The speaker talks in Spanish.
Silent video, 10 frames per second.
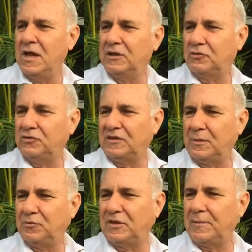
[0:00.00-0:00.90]
Entonces
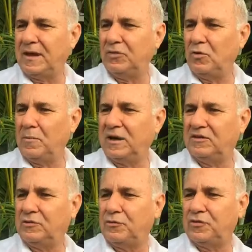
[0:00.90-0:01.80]
estamos trabajando a
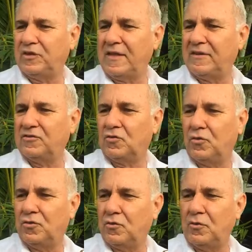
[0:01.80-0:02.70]
marchas forzadas
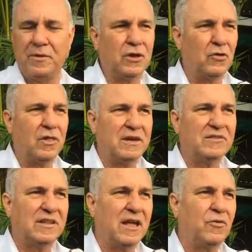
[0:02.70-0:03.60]
con gobierno del
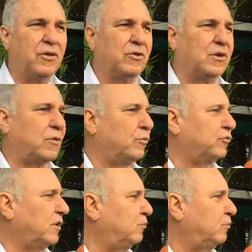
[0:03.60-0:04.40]
estado y con algunos